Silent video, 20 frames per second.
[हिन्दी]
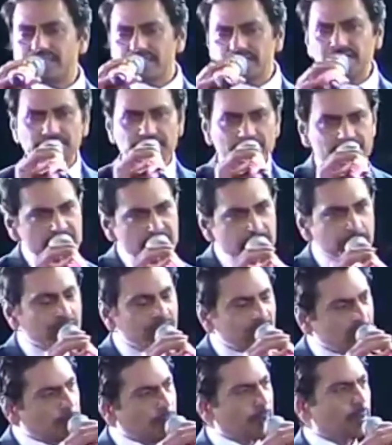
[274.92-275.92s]
ये सिर्फ इसी
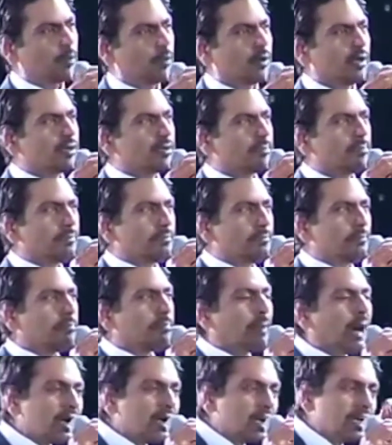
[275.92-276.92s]
बिना पे हुए हैं
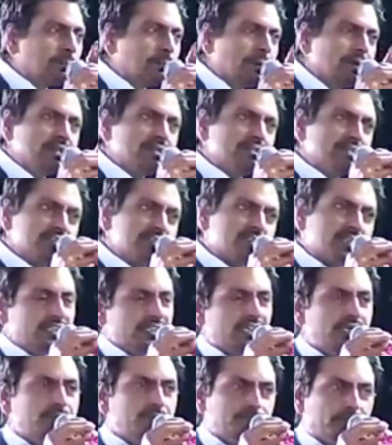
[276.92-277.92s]
पागलपन के
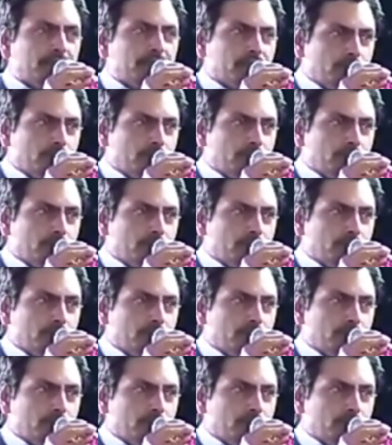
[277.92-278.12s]
जरिए ही